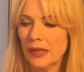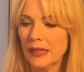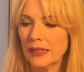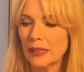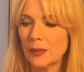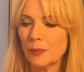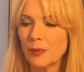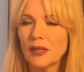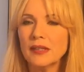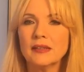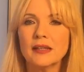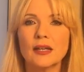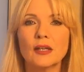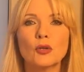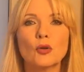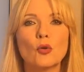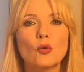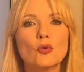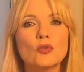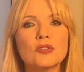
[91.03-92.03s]
Der bringt ein
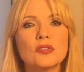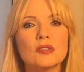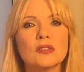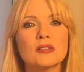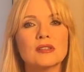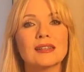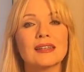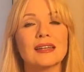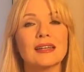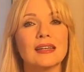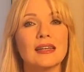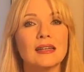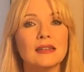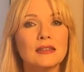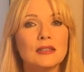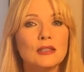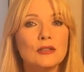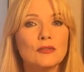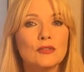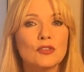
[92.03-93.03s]
großes
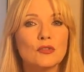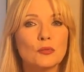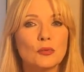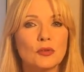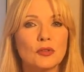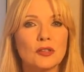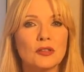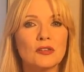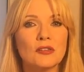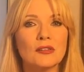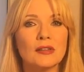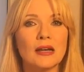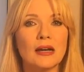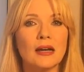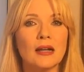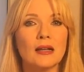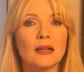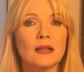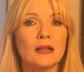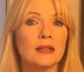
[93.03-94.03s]
kreatives
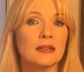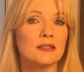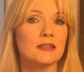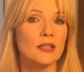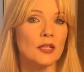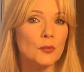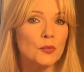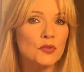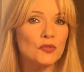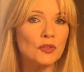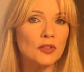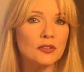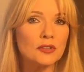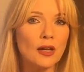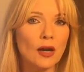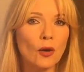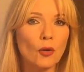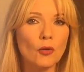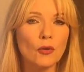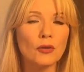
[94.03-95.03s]
Potenzial,
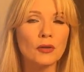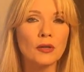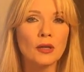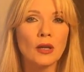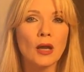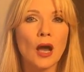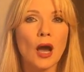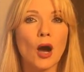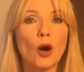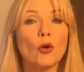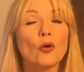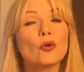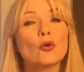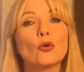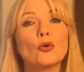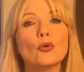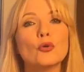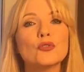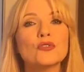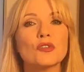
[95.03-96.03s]
Selbstvertrauen, auch
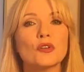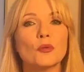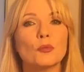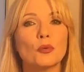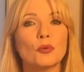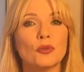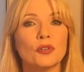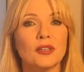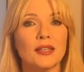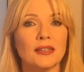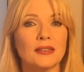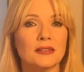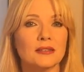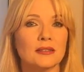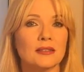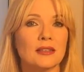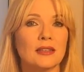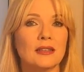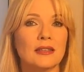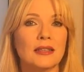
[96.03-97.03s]
größere
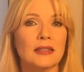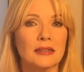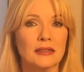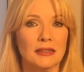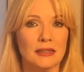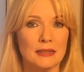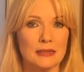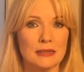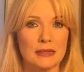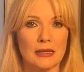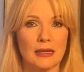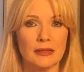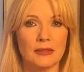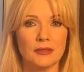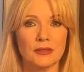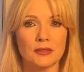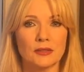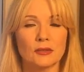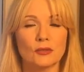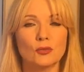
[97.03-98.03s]
Projekte gelingen jetzt
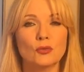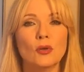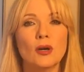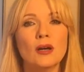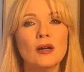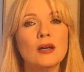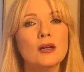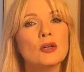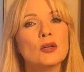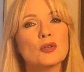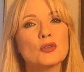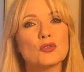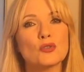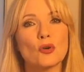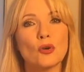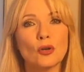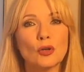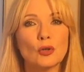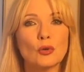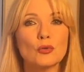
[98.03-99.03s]
leicht. Nur
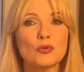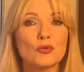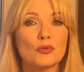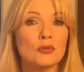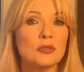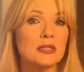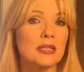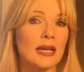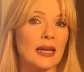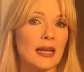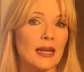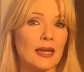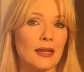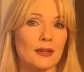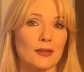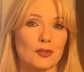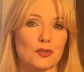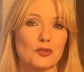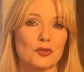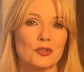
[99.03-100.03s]
sorglos und
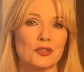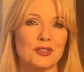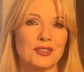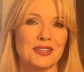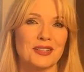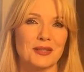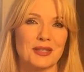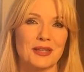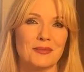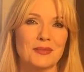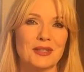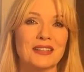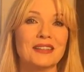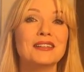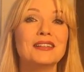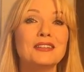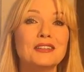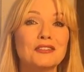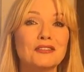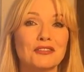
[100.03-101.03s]
träge solltet ihr damit
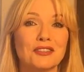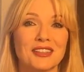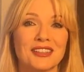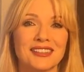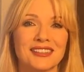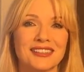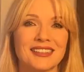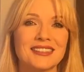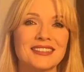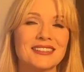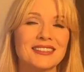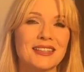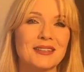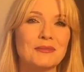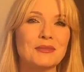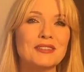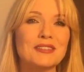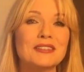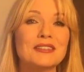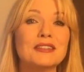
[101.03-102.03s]
nicht werden. Das ist ein
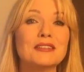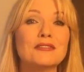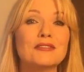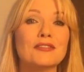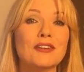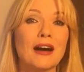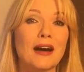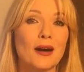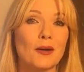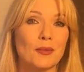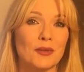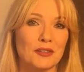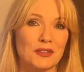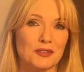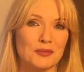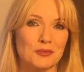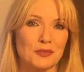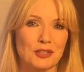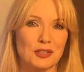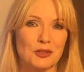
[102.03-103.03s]
bisschen die Gefahr bei
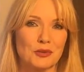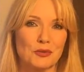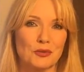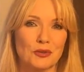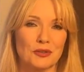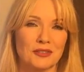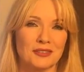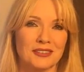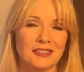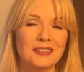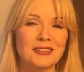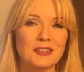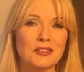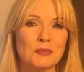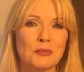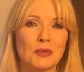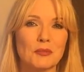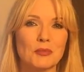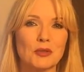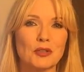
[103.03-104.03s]
diesem Trigon, ne? dass
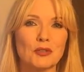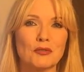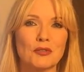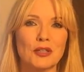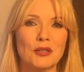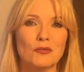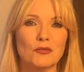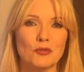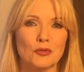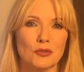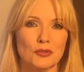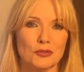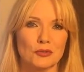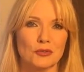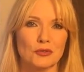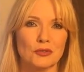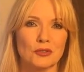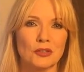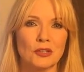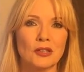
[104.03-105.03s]
man bequem wird
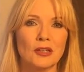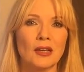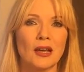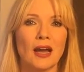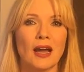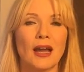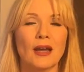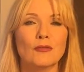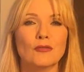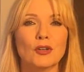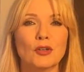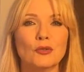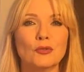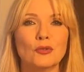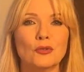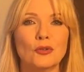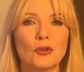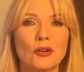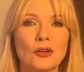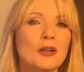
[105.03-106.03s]
und einfach
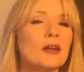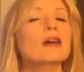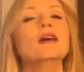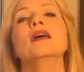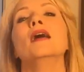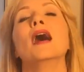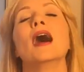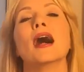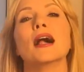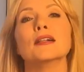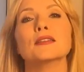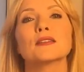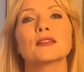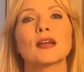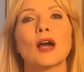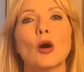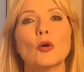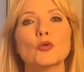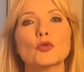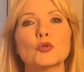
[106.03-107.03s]
nur noch als
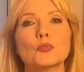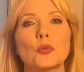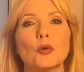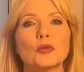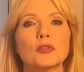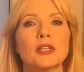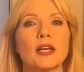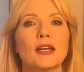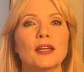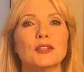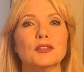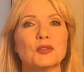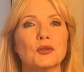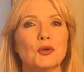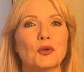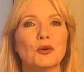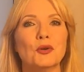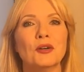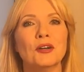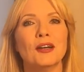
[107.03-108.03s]
Couch
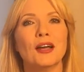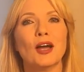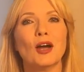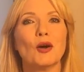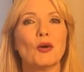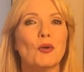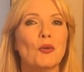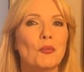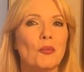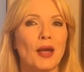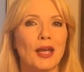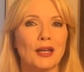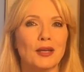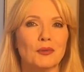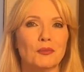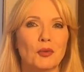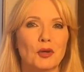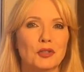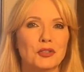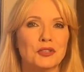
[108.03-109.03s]
Potato
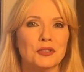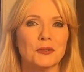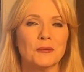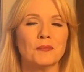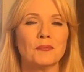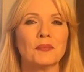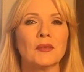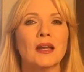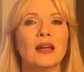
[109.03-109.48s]
herumhängen möchte.